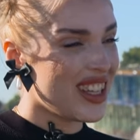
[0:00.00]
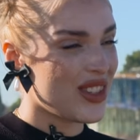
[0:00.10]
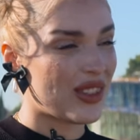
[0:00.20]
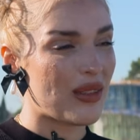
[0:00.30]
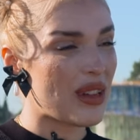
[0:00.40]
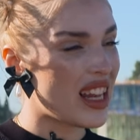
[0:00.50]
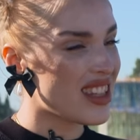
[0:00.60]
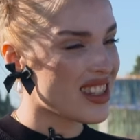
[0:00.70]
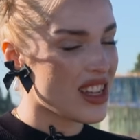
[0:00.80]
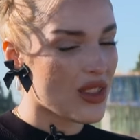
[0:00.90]
yo también la
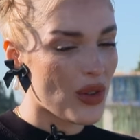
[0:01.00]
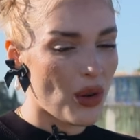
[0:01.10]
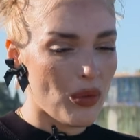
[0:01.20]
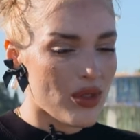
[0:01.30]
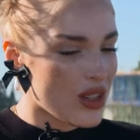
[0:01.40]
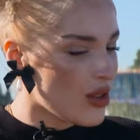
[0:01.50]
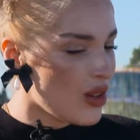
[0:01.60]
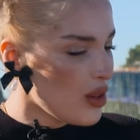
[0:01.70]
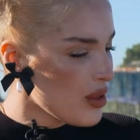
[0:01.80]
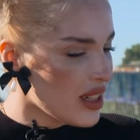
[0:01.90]
siento como si no
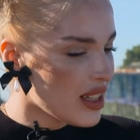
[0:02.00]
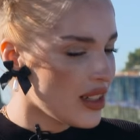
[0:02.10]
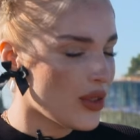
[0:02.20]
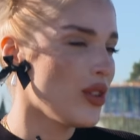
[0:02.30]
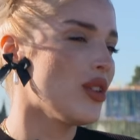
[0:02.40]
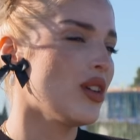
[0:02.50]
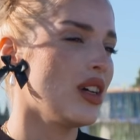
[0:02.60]
la hubiera escrito yo,